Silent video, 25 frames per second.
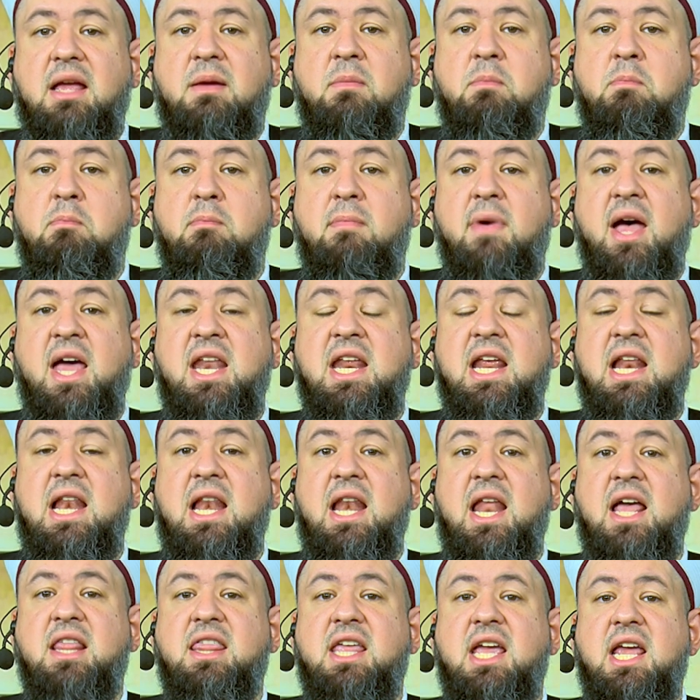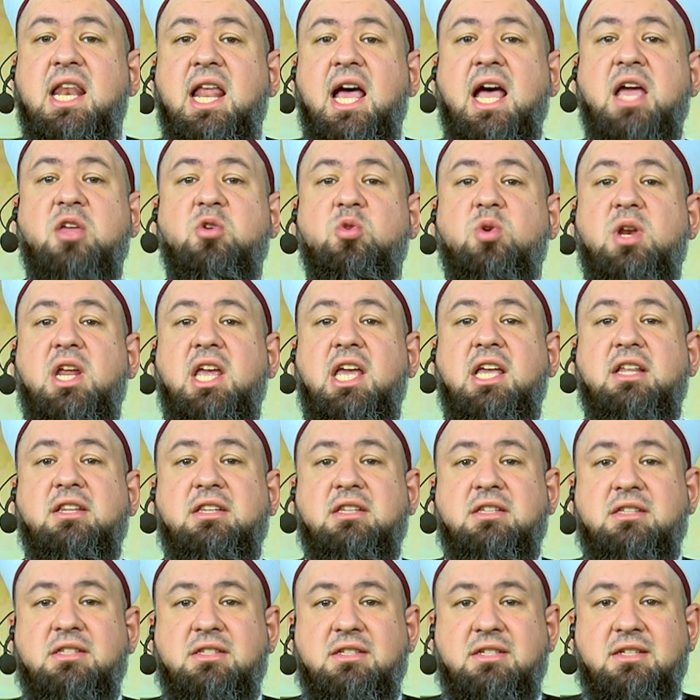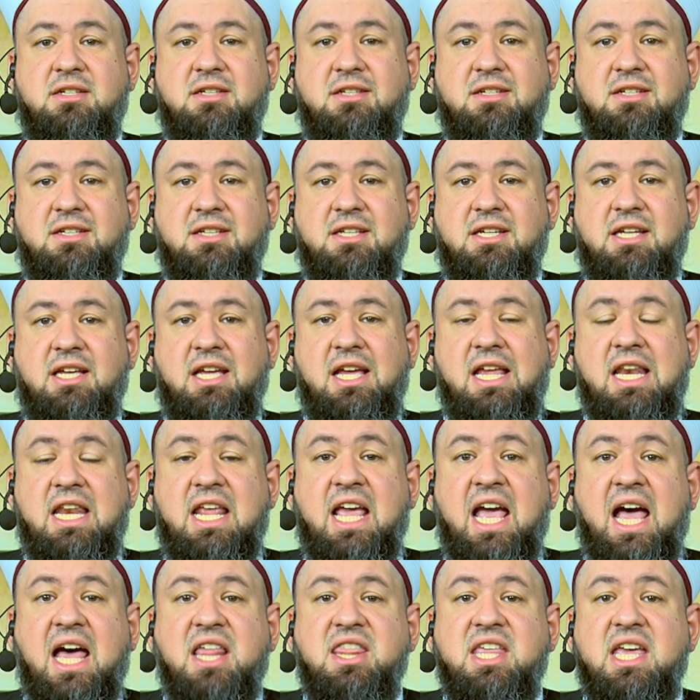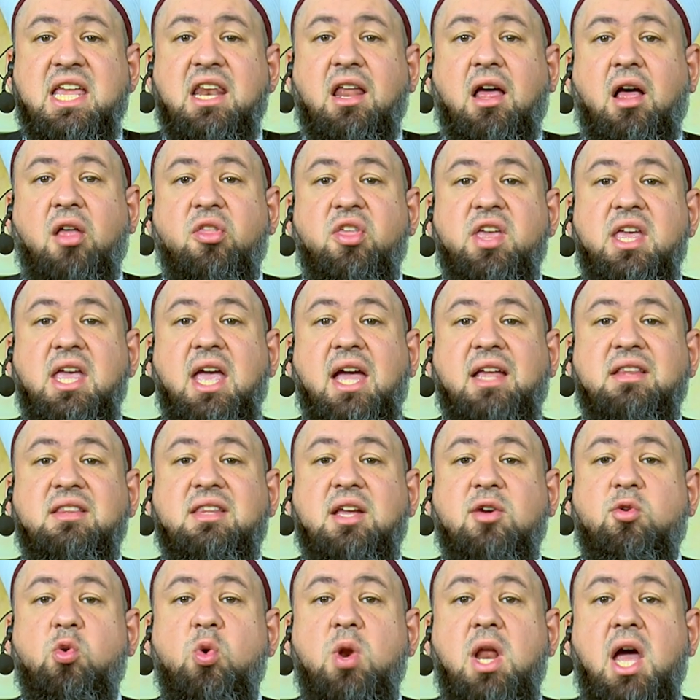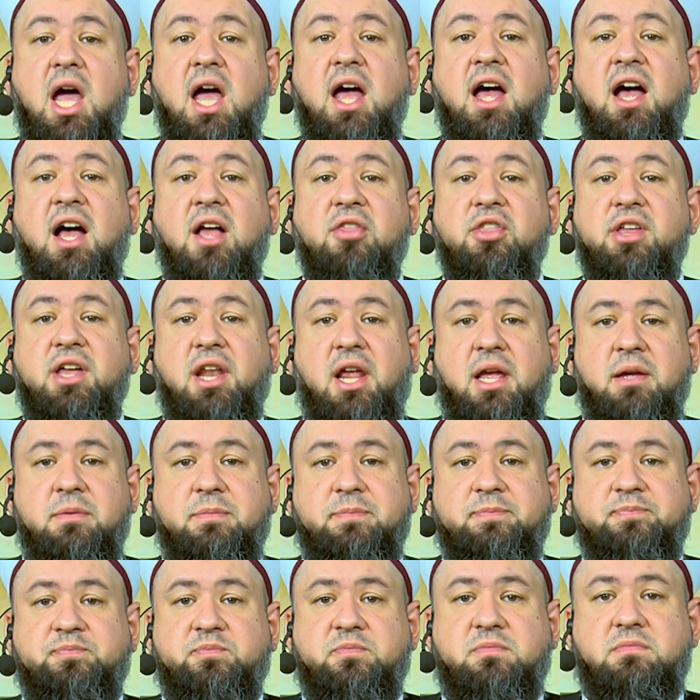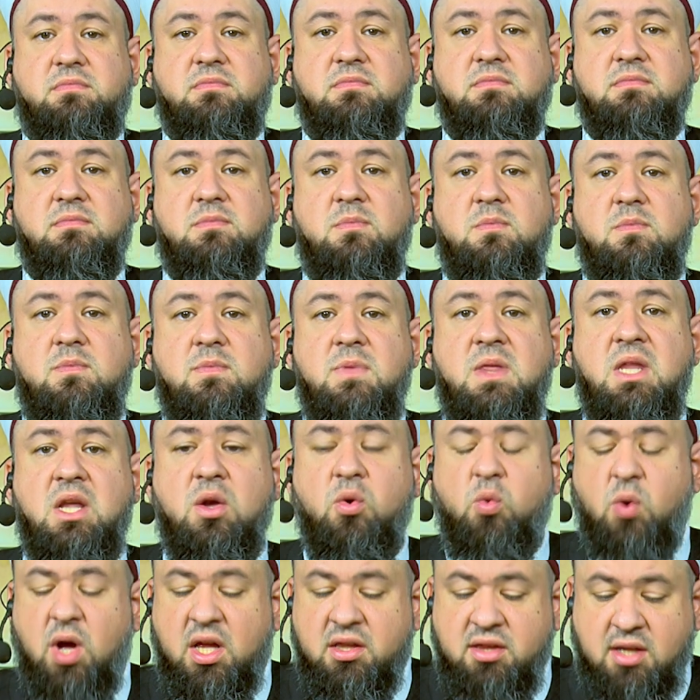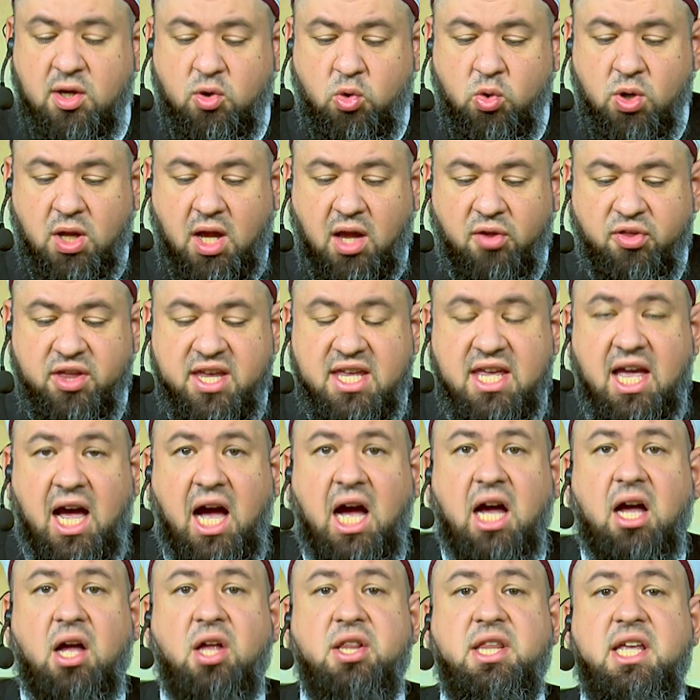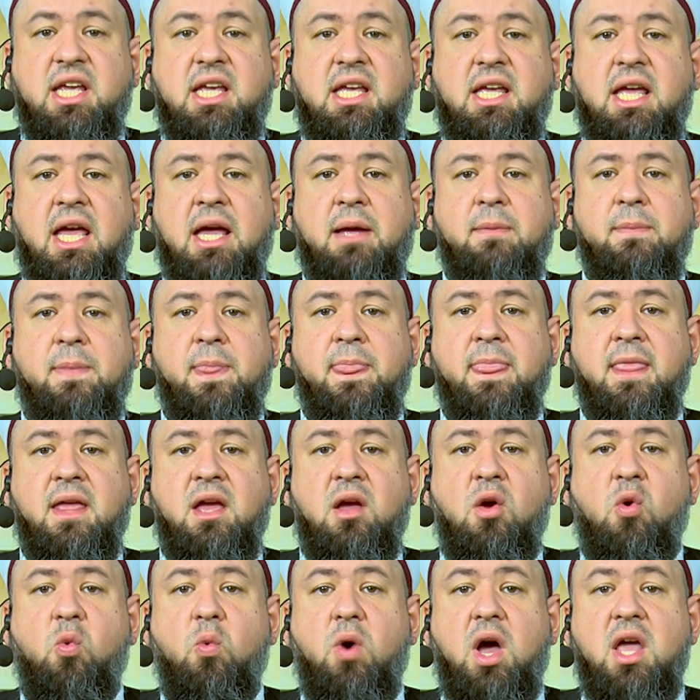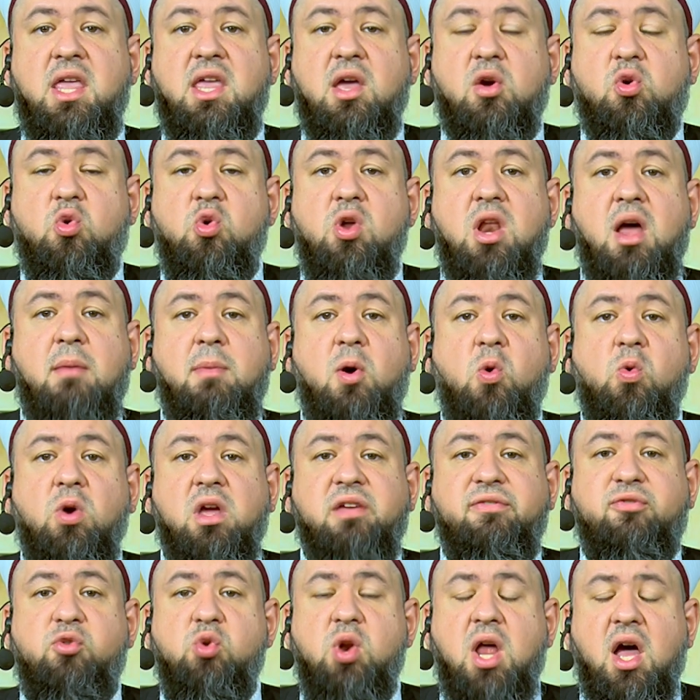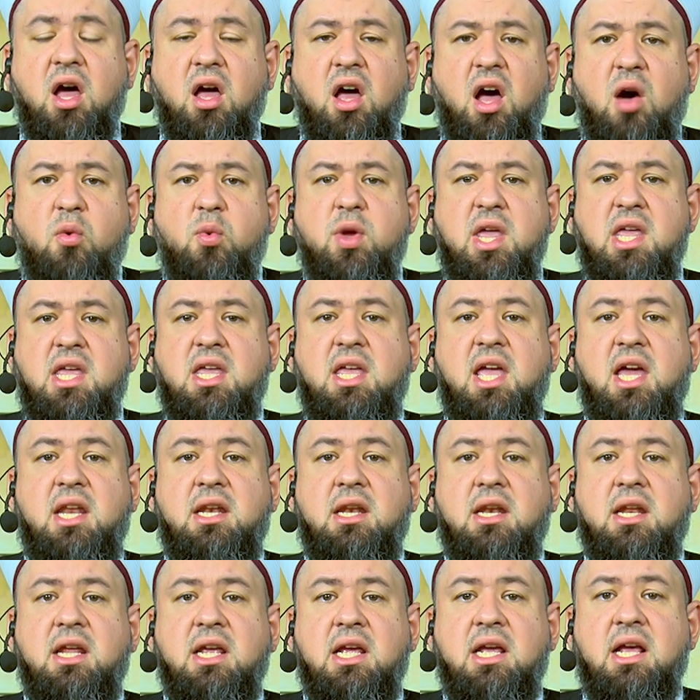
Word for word: من الذي لا يريد لهذه القضية أن تكون حاضرة وأن تكون قضية عقدية وأن يكون موقفنا قويا